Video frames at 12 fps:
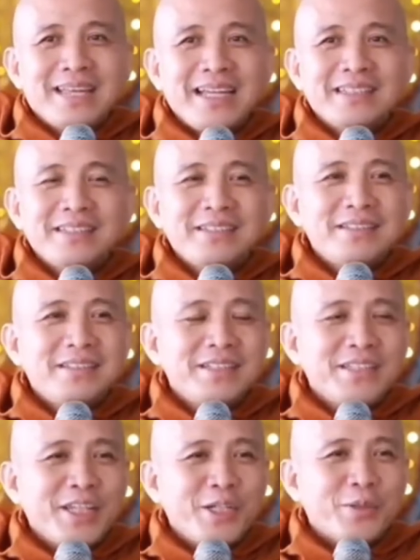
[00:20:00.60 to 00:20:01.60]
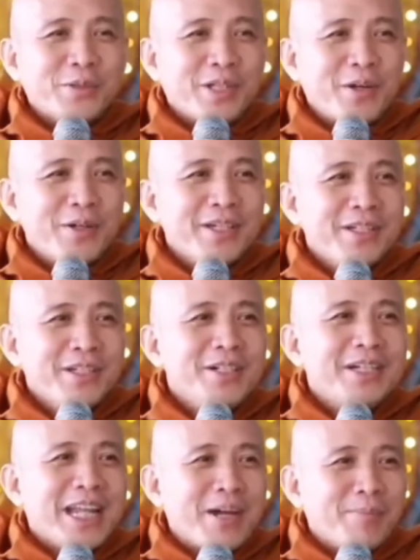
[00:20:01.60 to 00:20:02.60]
sáng trưa chiều
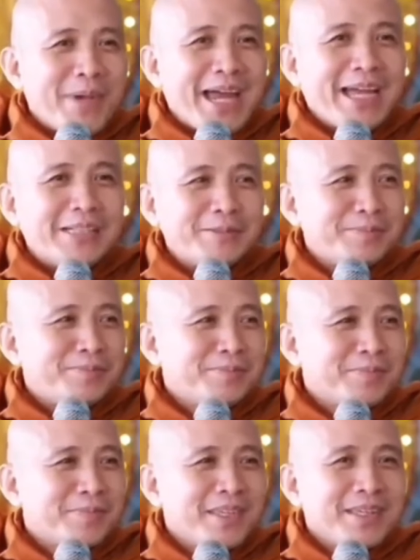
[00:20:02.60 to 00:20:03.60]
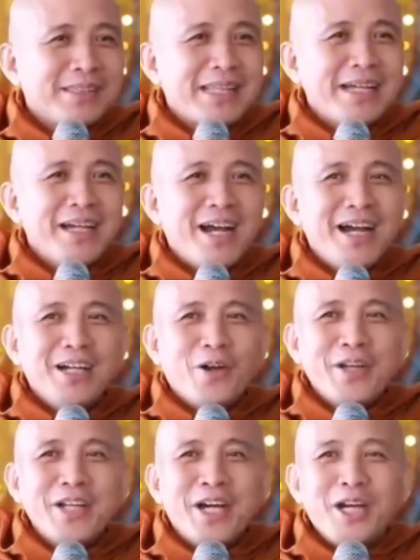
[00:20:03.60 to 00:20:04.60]
tối gương làm bạn ta
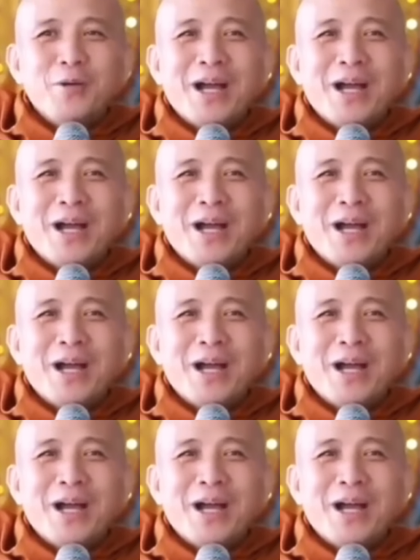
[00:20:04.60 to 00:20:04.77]
ngỡ cõi